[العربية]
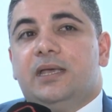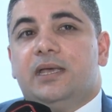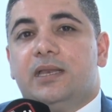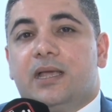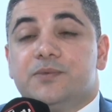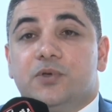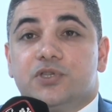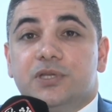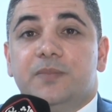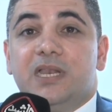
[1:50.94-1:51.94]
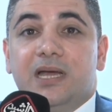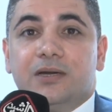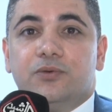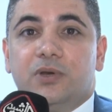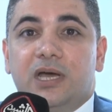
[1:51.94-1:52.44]
ال 25 مليار
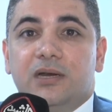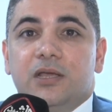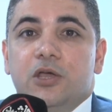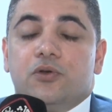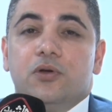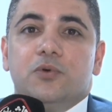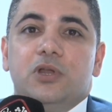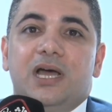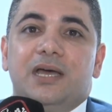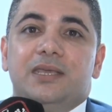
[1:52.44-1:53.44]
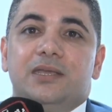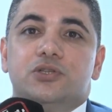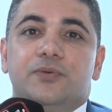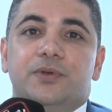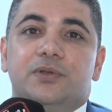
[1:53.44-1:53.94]
دولار رغم كل هذه
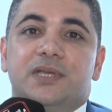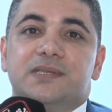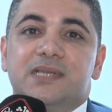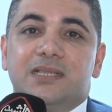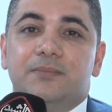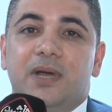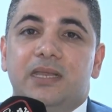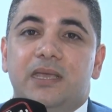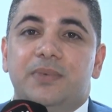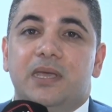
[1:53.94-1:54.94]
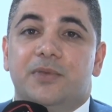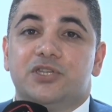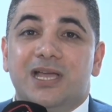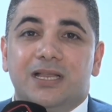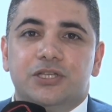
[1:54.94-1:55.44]
نشوف انه التخصيصات الماليه بها
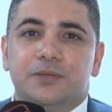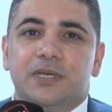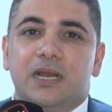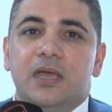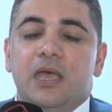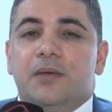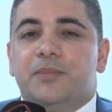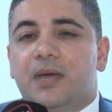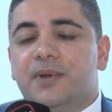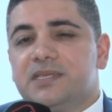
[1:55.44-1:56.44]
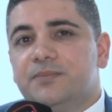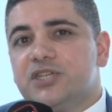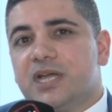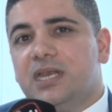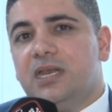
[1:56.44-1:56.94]
مشاكل كبيره من ابرز
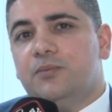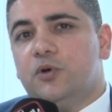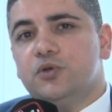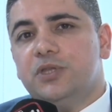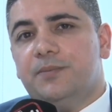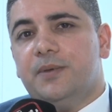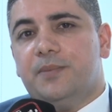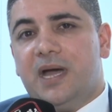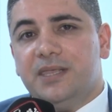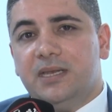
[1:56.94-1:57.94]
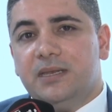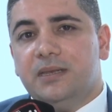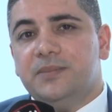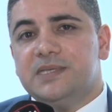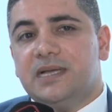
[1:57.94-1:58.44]
المشاكل اللي موجوده بهذه
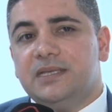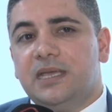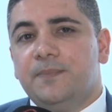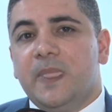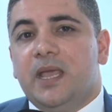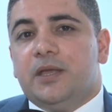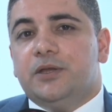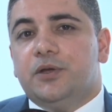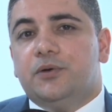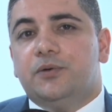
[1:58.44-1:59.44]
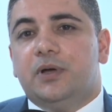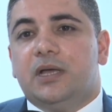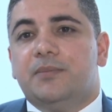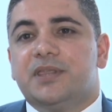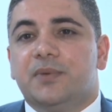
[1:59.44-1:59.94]
الميزانيه انه
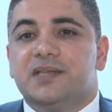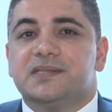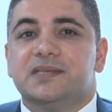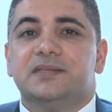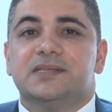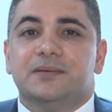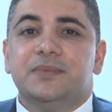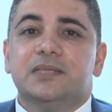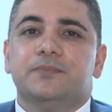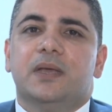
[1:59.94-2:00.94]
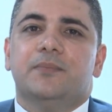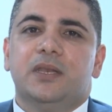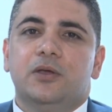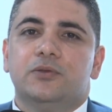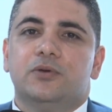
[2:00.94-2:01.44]
آه، مثلا مخصصين 900
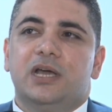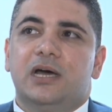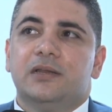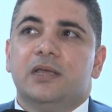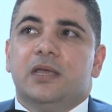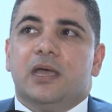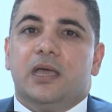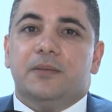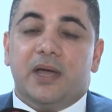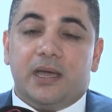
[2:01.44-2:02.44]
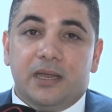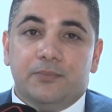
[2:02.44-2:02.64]
مليون دولار آه،